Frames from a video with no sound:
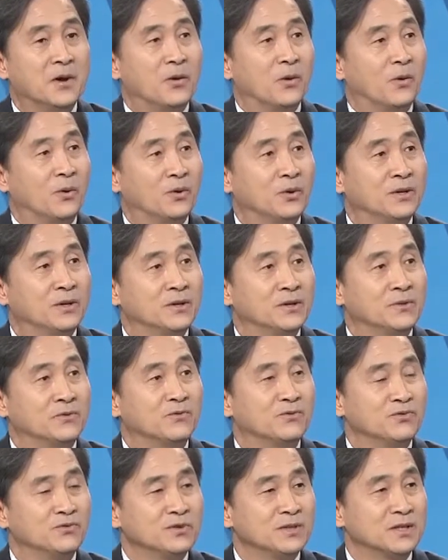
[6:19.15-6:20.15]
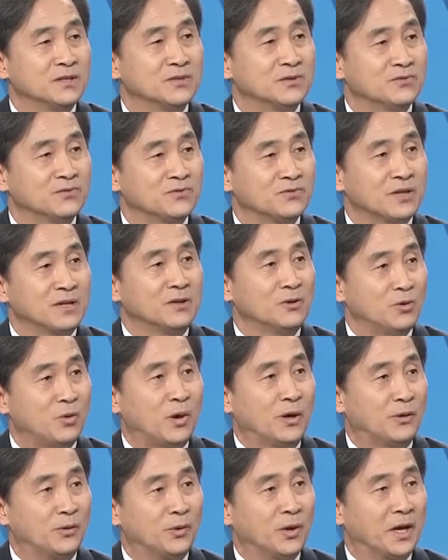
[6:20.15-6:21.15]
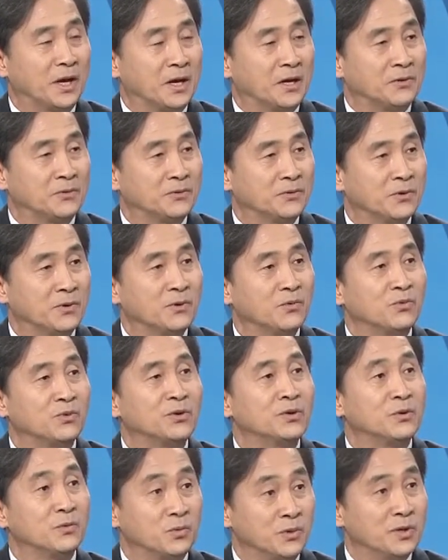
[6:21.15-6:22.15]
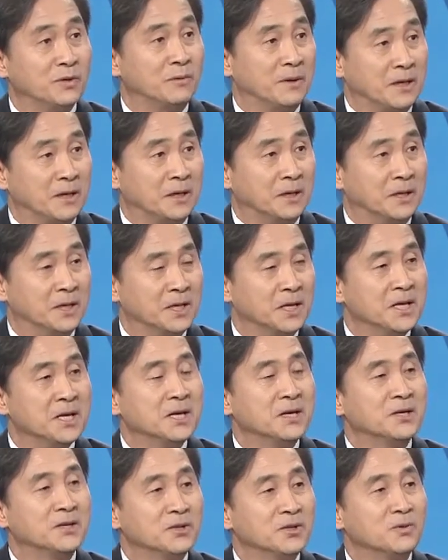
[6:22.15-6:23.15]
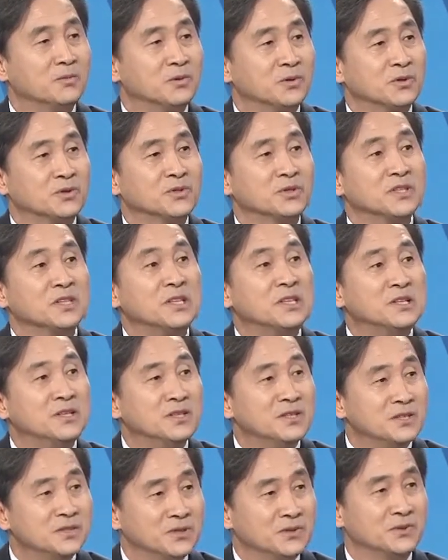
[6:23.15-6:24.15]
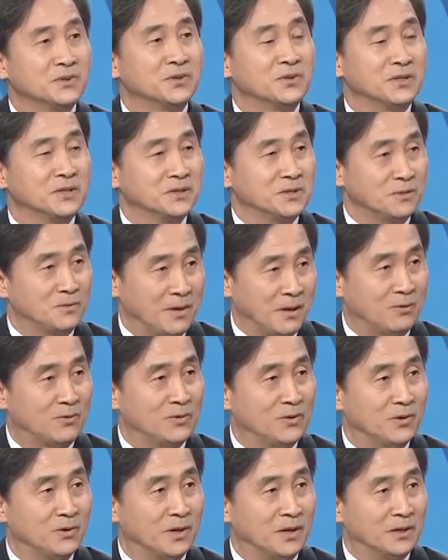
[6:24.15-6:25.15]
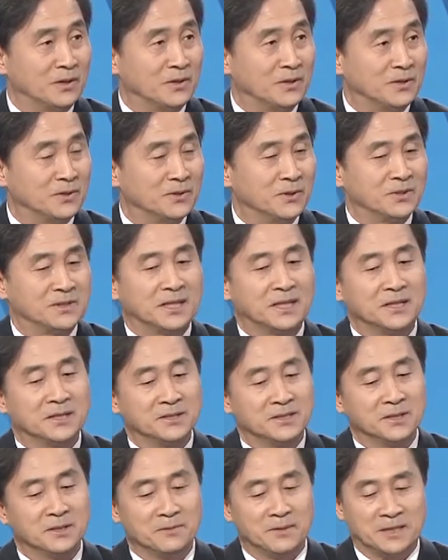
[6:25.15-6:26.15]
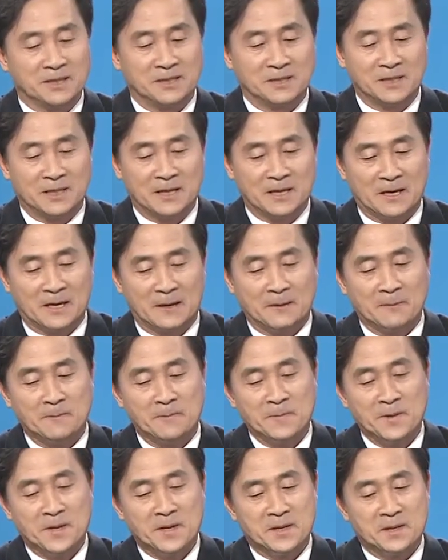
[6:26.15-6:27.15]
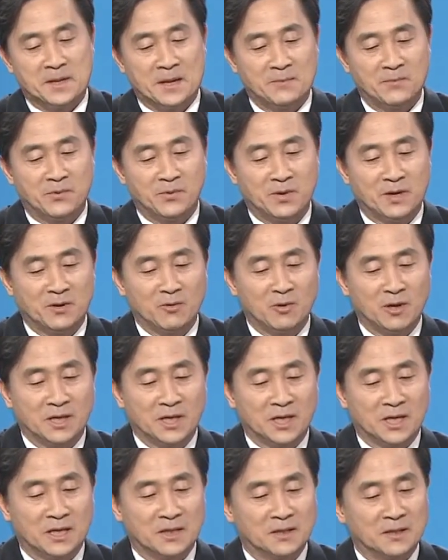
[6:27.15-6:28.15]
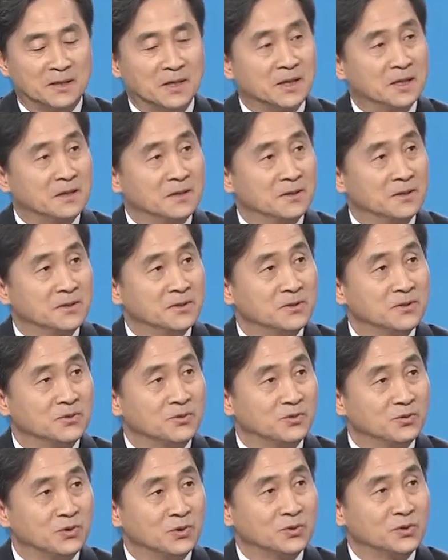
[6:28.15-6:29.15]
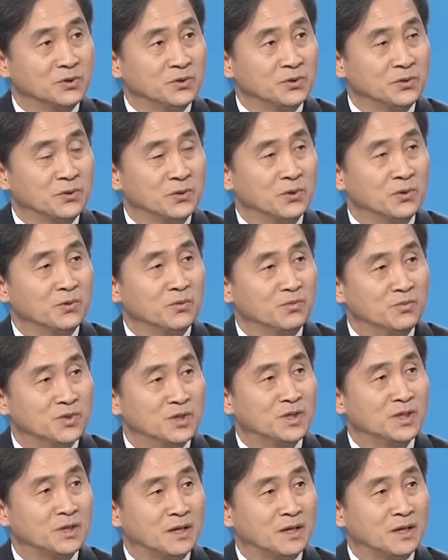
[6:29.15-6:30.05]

오히려 군사적 수단을 활용해가지고 우리를 위협하는 그럼으로써 인위적으로 이것을 바꾸려고 하는 거죠. 자 이렇게 봤을 때 남북한 관계라든가 이런 것을 주도적으로 움직여